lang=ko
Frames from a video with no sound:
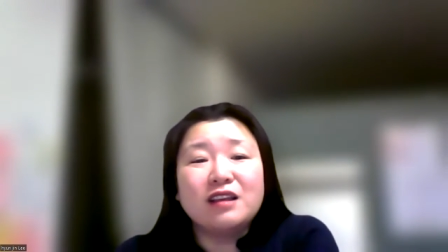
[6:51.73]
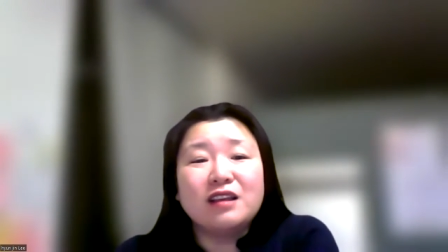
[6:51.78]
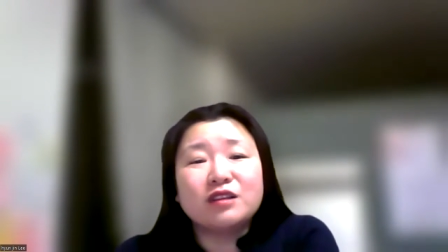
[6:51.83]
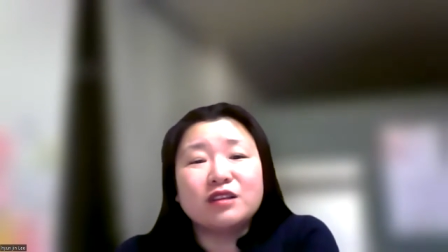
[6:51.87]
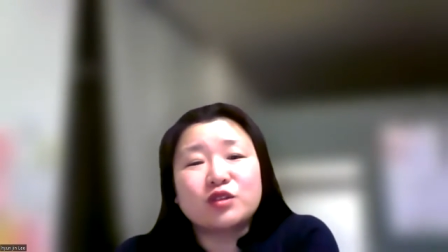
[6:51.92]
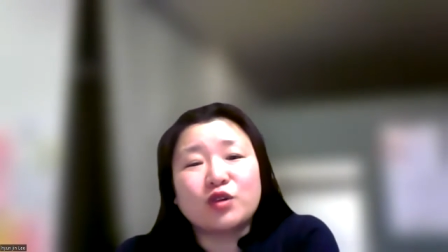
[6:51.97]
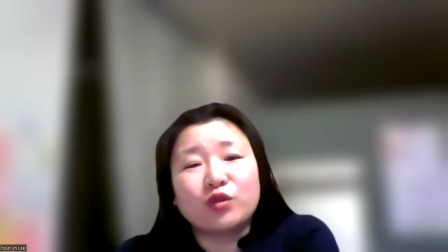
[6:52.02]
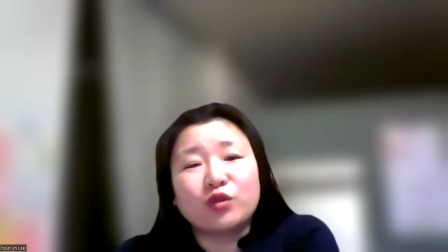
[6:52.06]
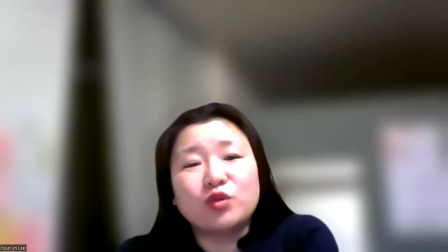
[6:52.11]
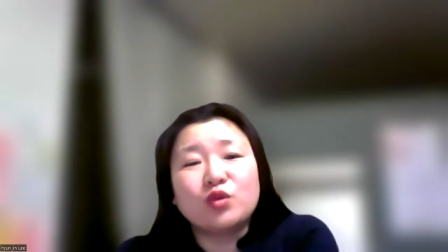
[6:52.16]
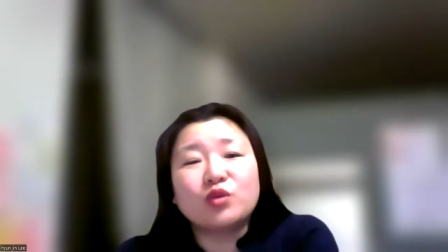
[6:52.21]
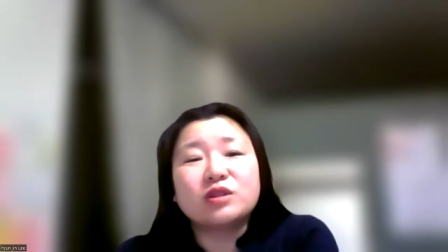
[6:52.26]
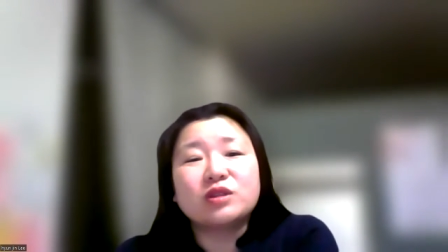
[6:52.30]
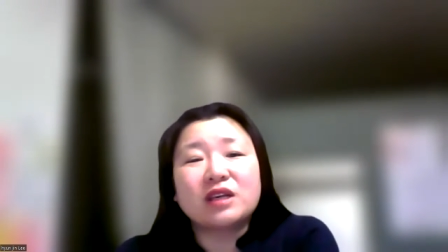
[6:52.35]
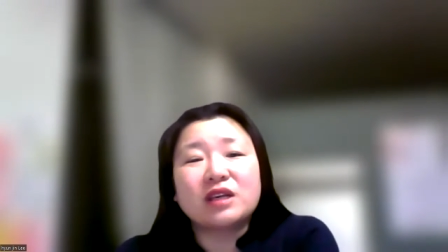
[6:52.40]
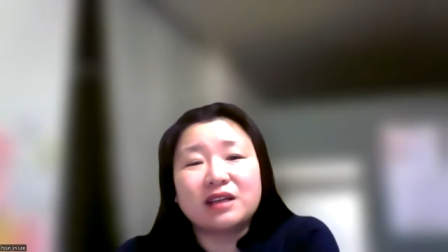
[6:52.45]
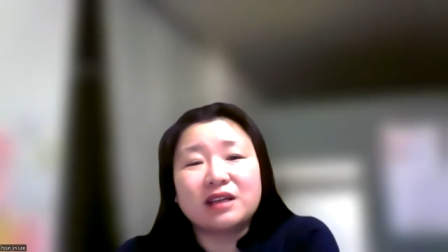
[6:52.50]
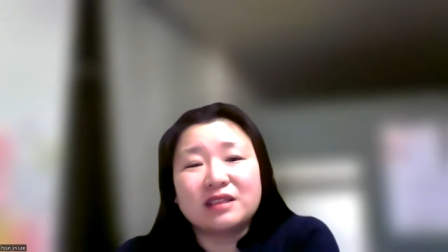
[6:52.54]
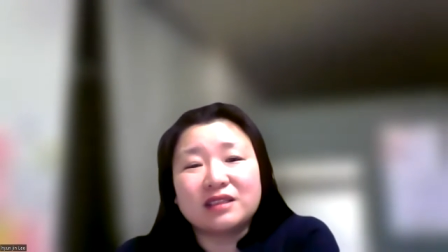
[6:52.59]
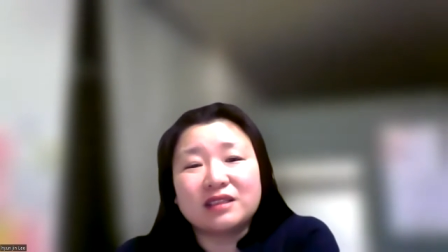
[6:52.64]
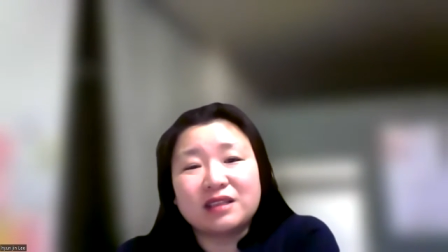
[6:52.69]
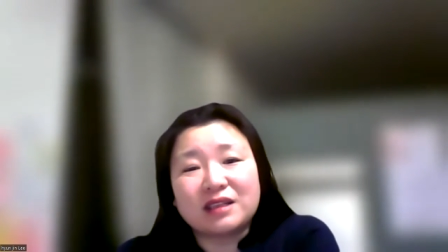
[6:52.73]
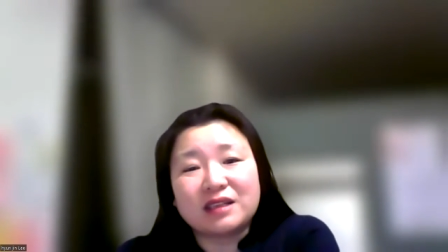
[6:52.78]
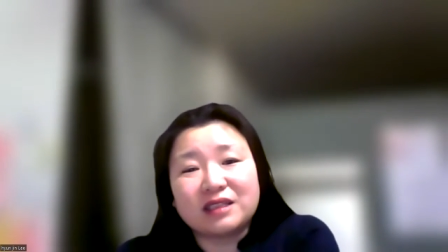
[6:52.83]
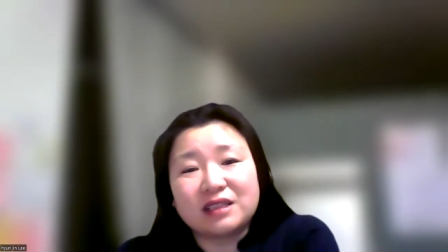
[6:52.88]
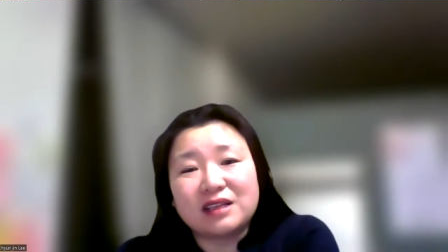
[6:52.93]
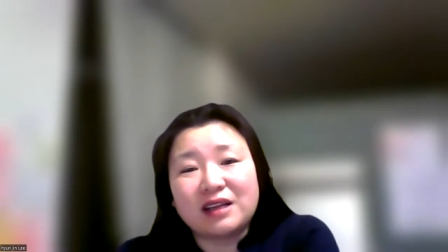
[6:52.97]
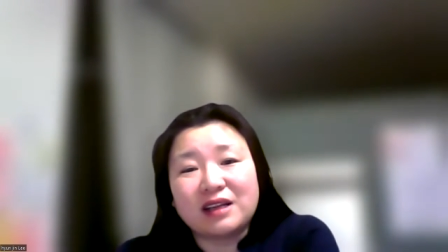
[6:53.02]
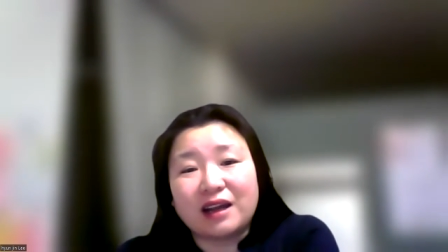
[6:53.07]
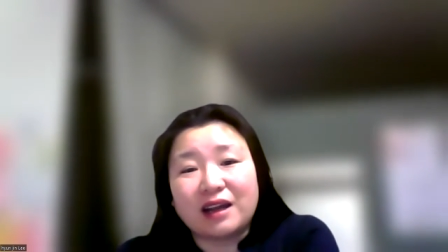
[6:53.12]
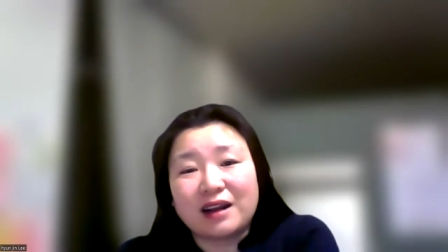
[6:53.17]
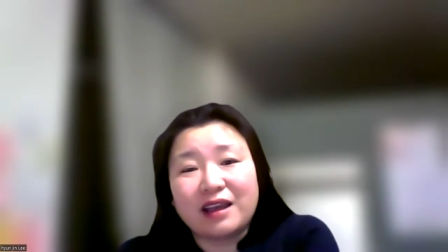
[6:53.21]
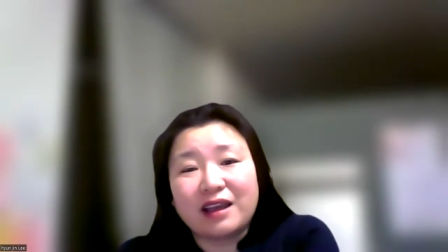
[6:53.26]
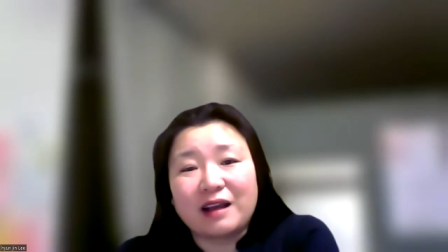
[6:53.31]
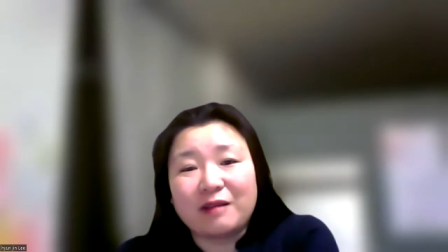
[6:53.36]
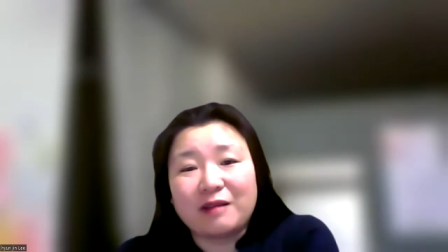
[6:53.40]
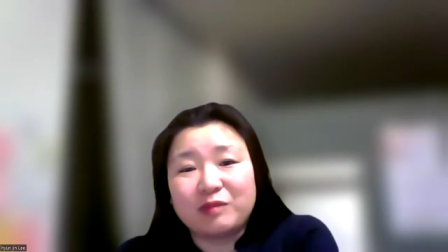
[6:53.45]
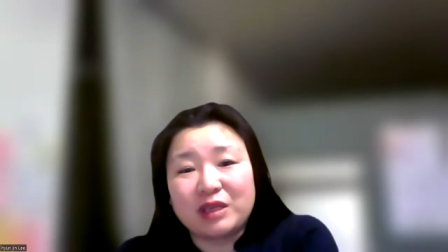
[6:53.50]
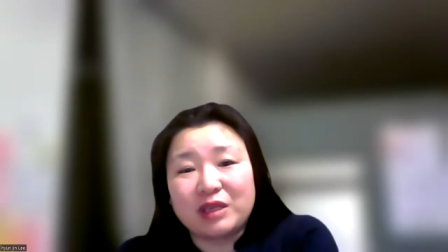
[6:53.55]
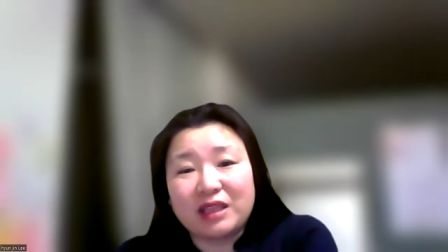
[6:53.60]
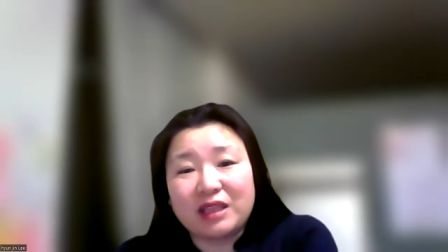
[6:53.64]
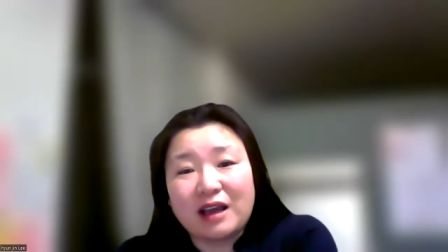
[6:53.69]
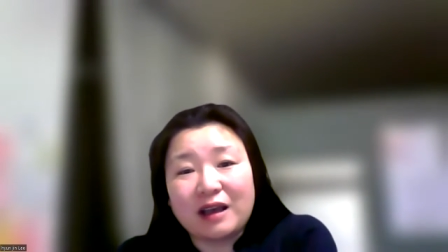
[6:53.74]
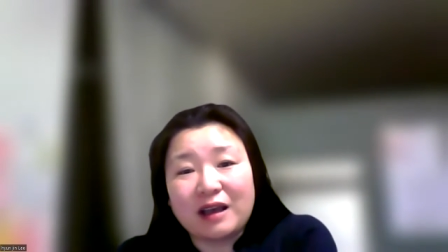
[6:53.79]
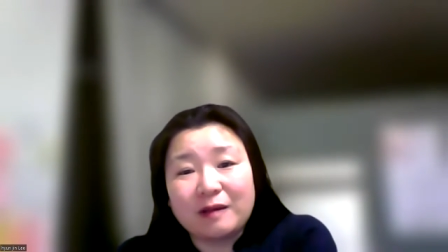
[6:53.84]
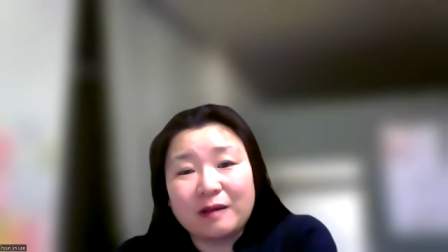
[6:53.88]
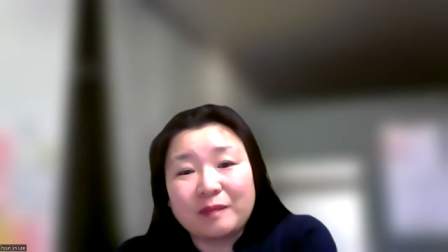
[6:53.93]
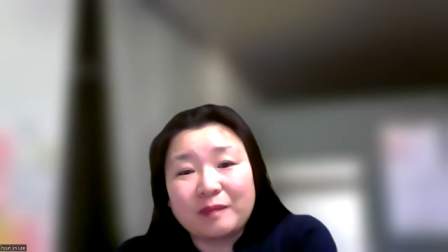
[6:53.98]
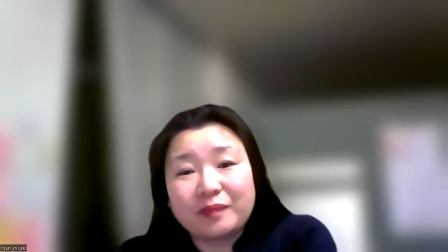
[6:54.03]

전도자라는 사실을 알아야 합니다.